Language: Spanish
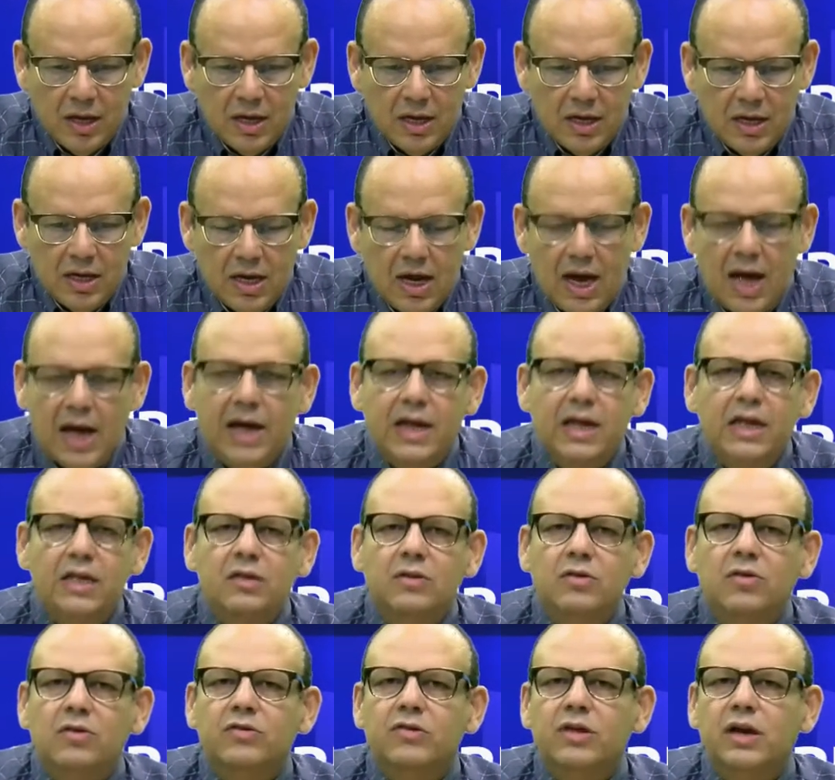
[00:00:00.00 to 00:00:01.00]
Y hay
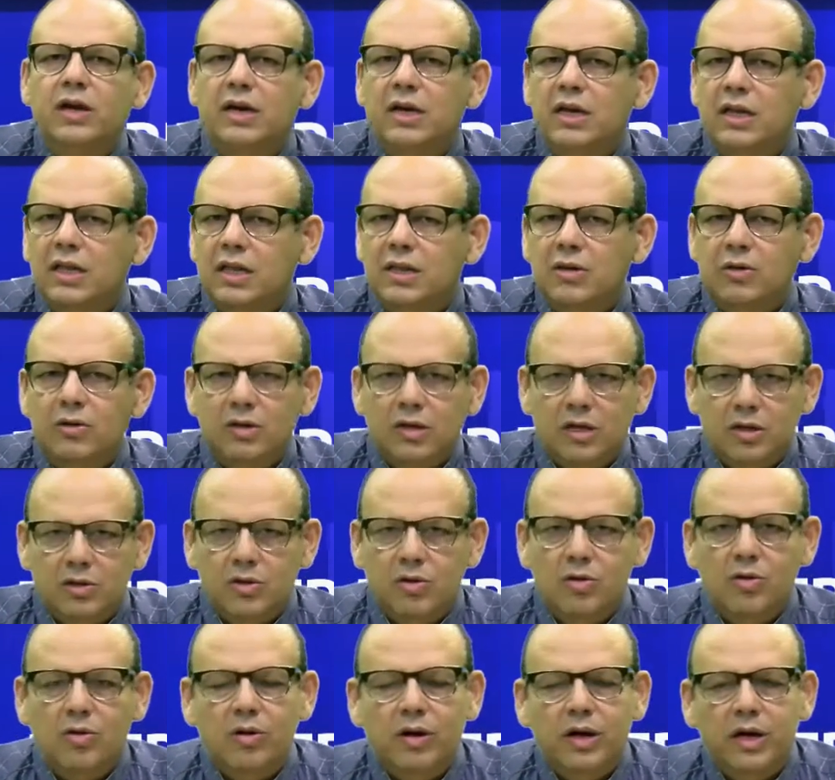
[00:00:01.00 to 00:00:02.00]
entonces alrededor de
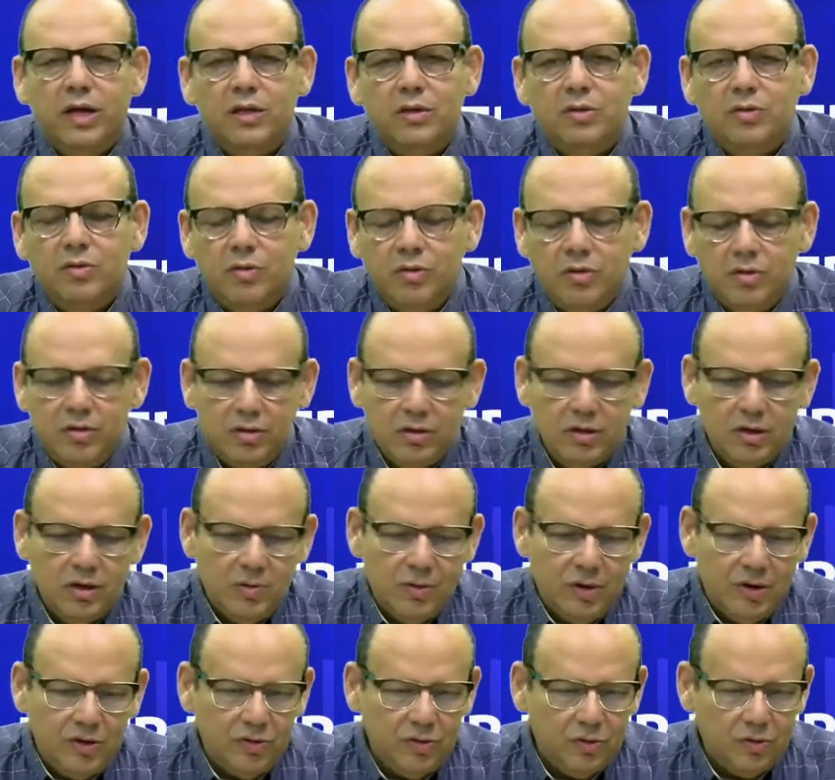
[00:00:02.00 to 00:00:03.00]
todo esto
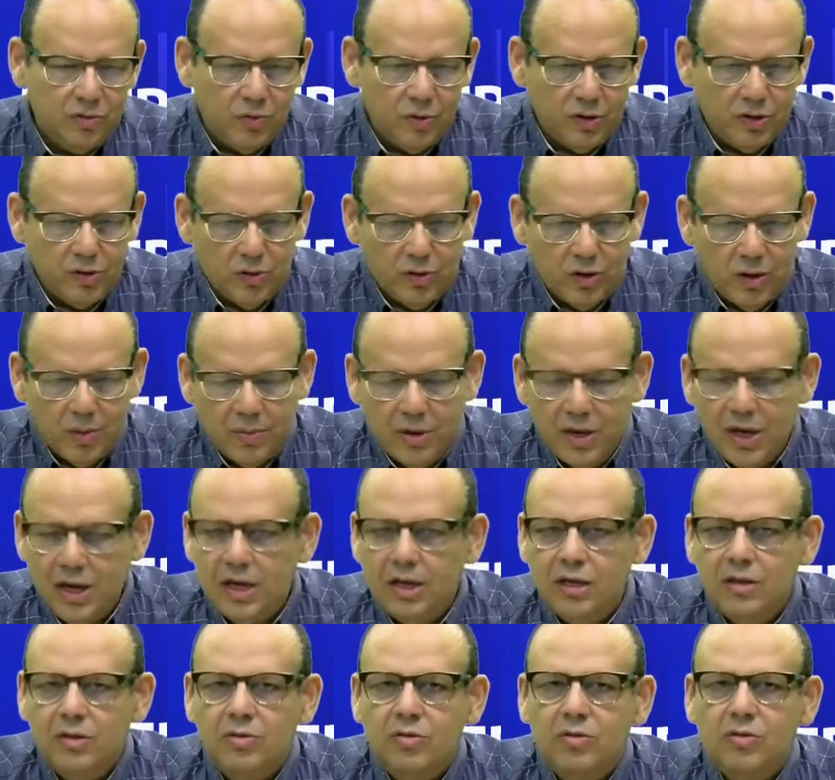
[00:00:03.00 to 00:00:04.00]
diversos
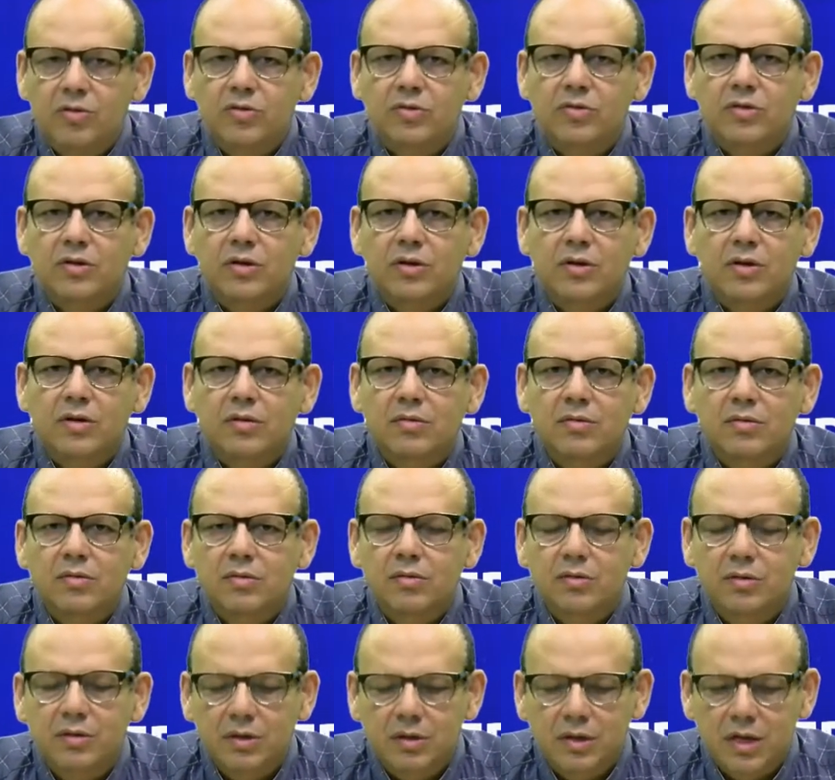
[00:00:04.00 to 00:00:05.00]
cuestionamientos, eh,
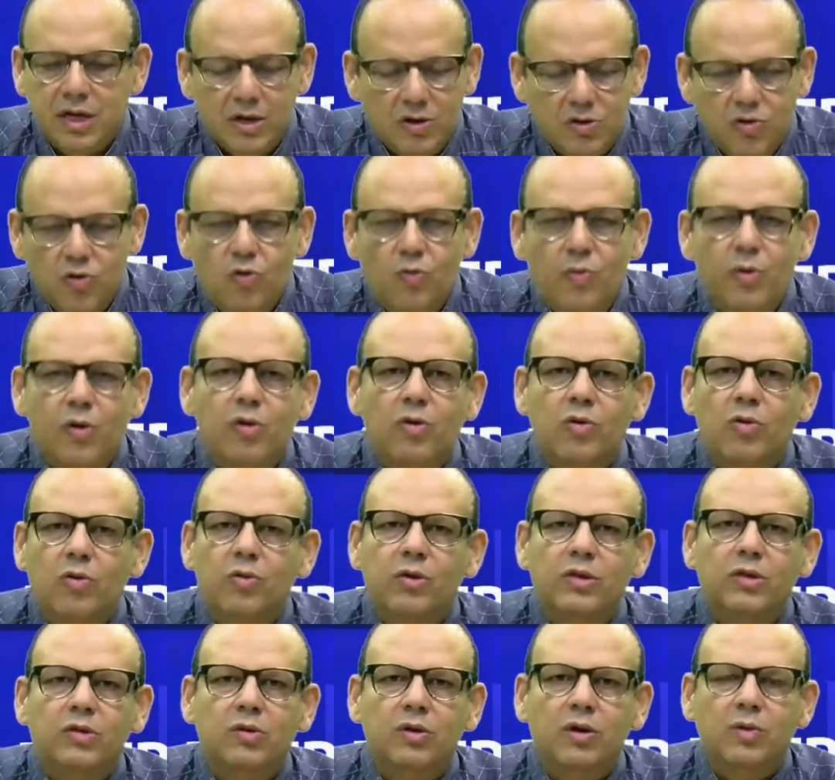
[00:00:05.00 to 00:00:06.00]
son innúmeros los
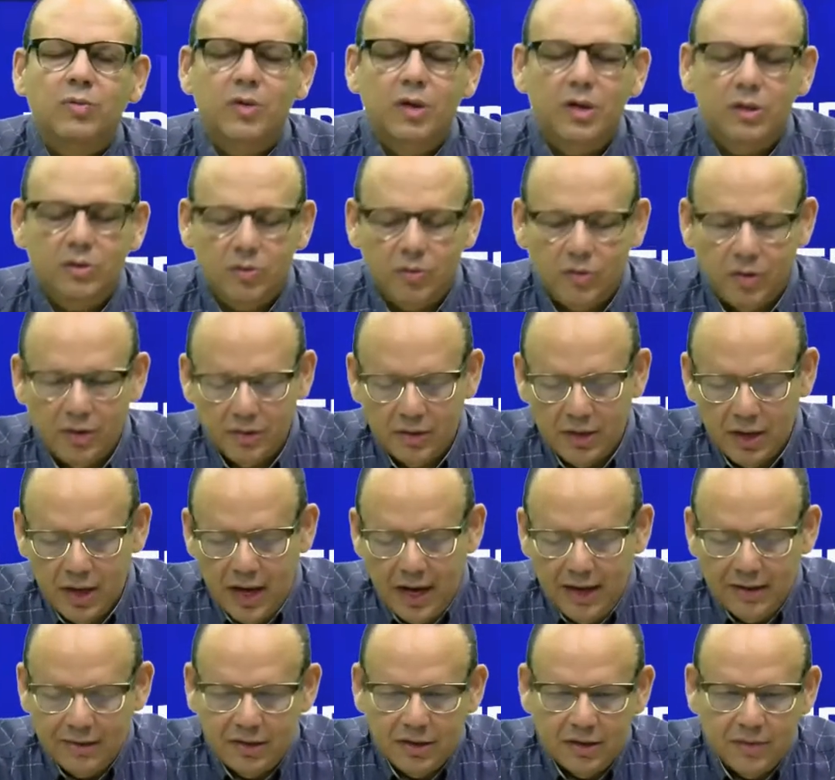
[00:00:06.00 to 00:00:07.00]
cuestionamientos que se
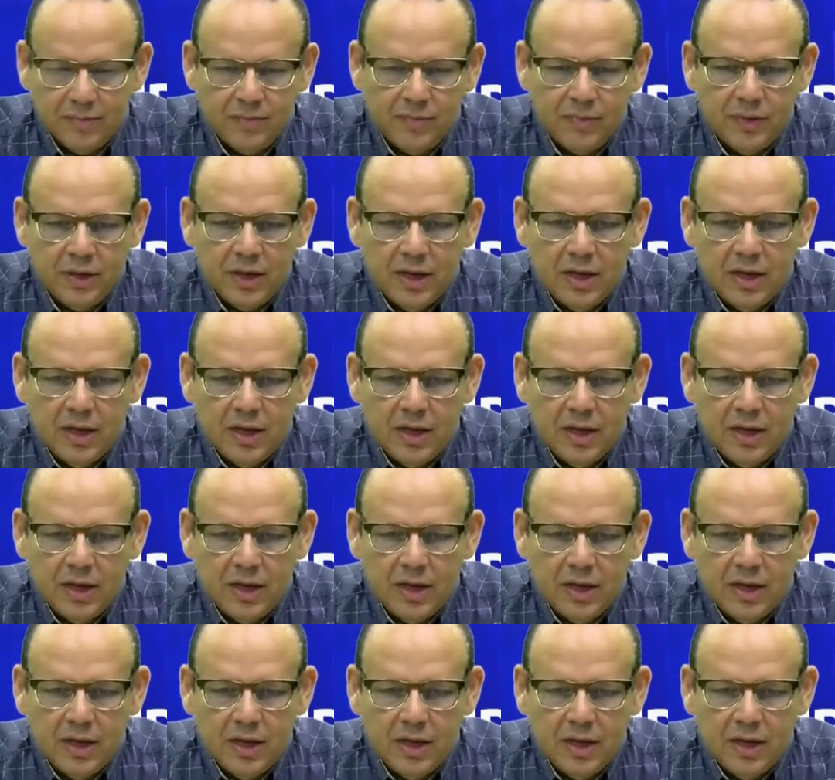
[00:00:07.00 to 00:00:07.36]
hacen.